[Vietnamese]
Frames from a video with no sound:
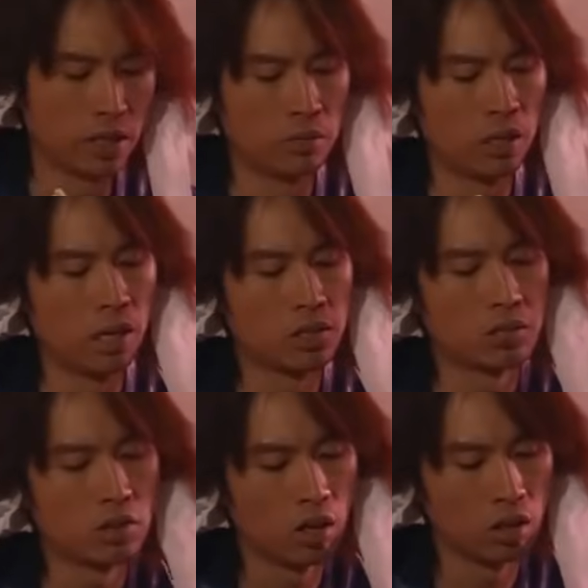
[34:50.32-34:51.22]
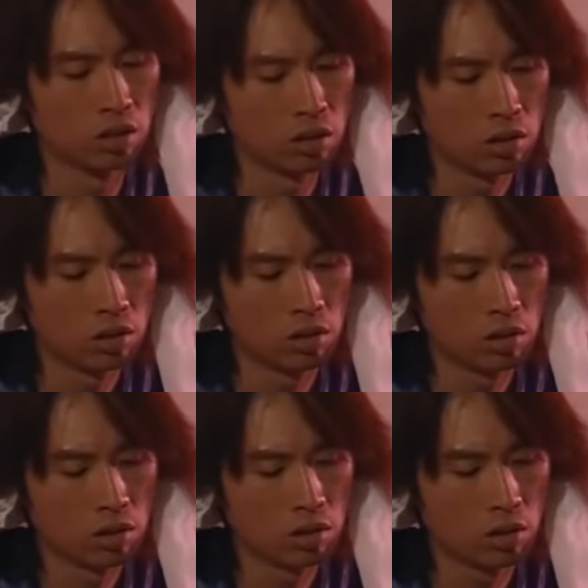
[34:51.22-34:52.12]
mày kỳ vậy tiểu tường?
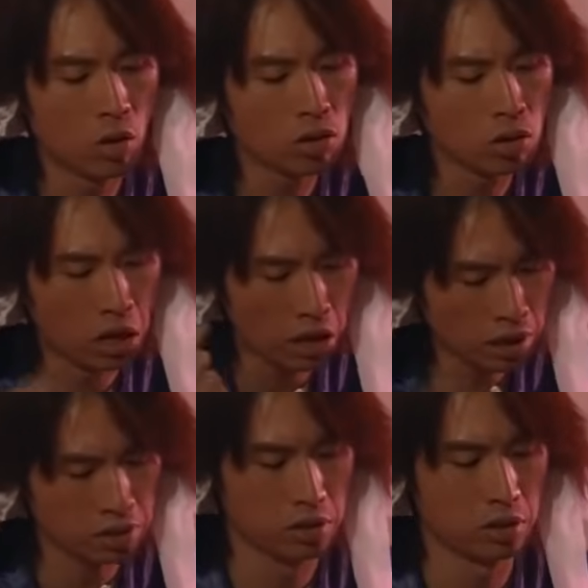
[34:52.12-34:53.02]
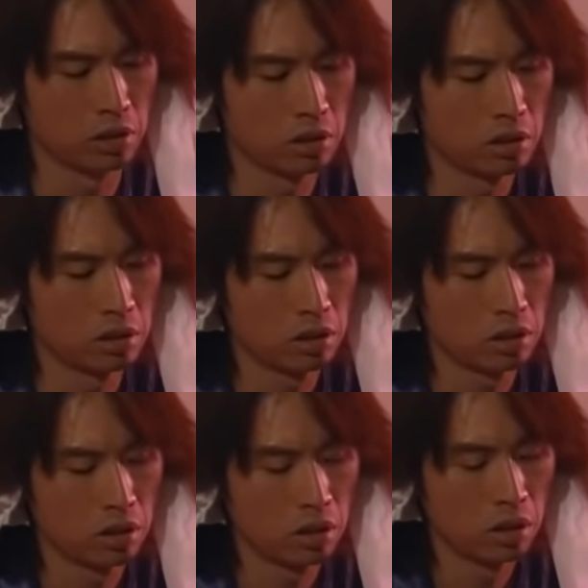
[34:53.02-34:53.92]
Tao đã dặn bao nhiêu lần,
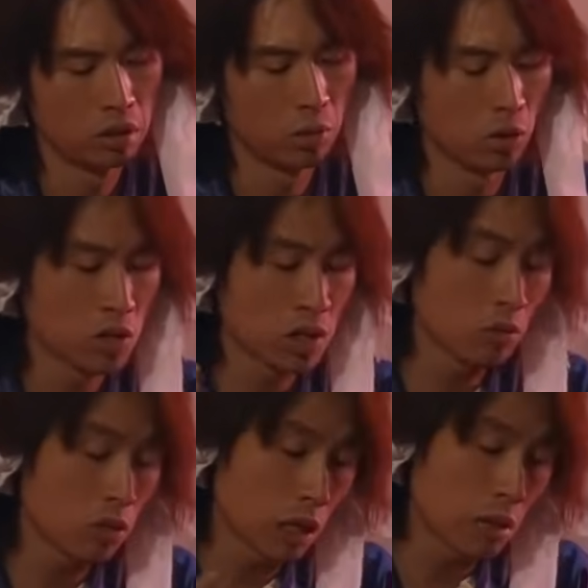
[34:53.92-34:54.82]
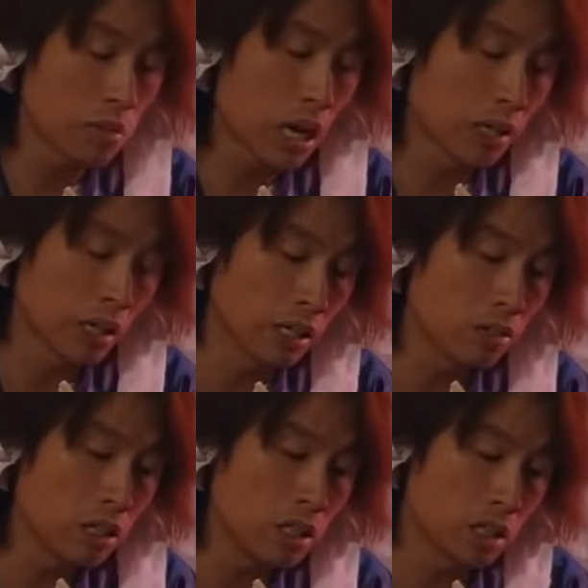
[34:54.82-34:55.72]
dù cuộc sống gian khổ thế
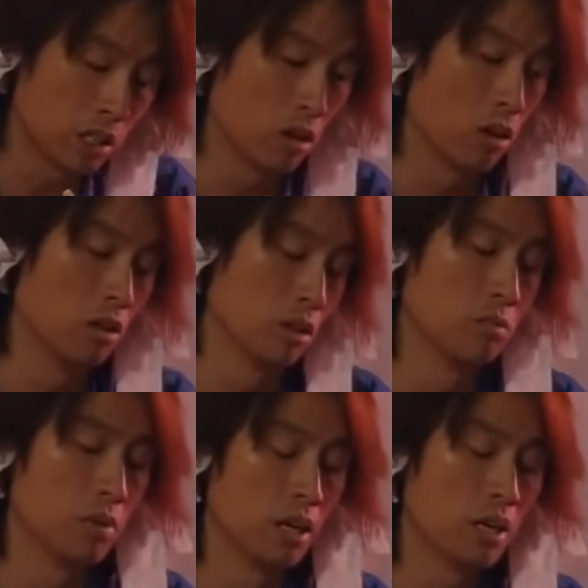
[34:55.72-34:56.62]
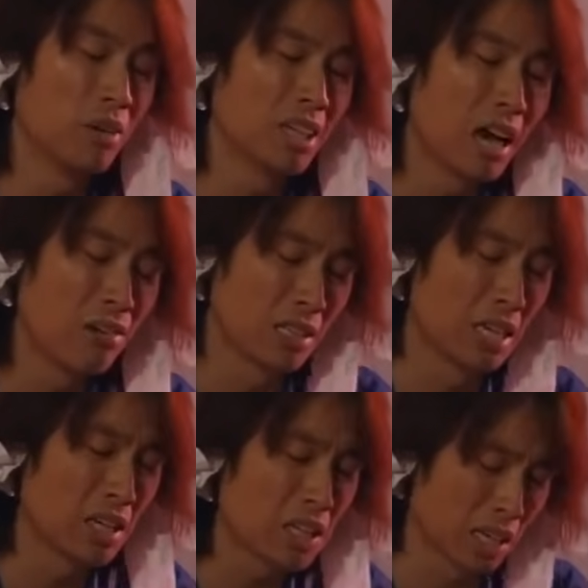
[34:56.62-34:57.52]
nào mày cũng phải kiên trì đến cùng, không được
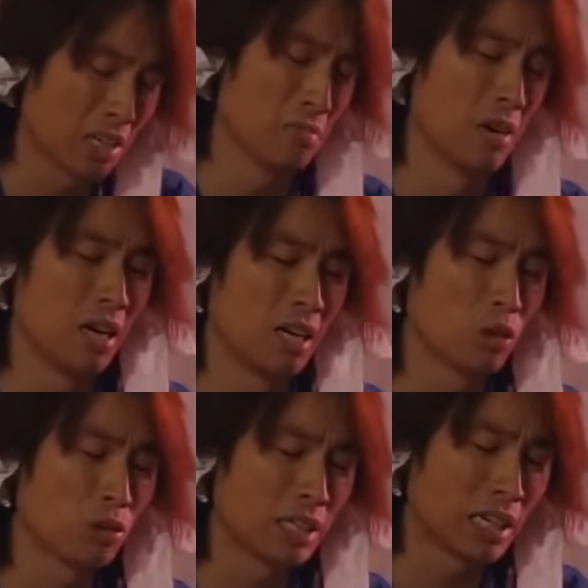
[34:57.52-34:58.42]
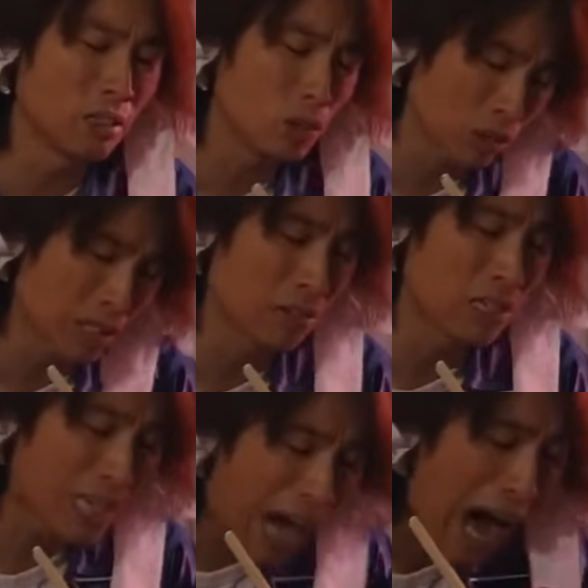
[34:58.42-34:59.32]
ăn dụng đồ của người ta. Mày làm sao dáng
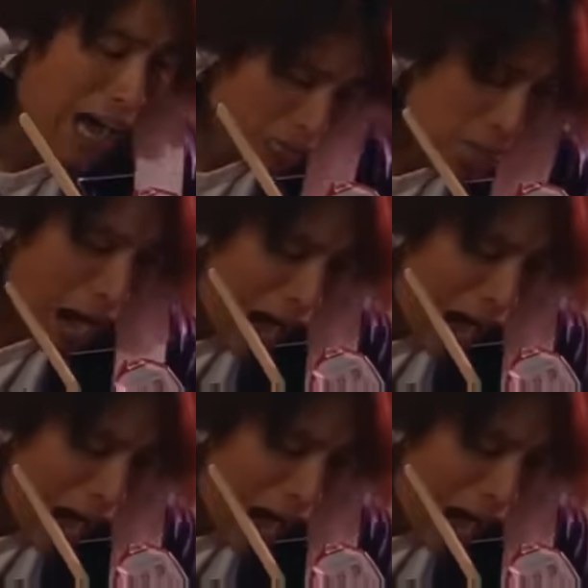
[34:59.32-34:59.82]
cũng phải có sĩ diện chứ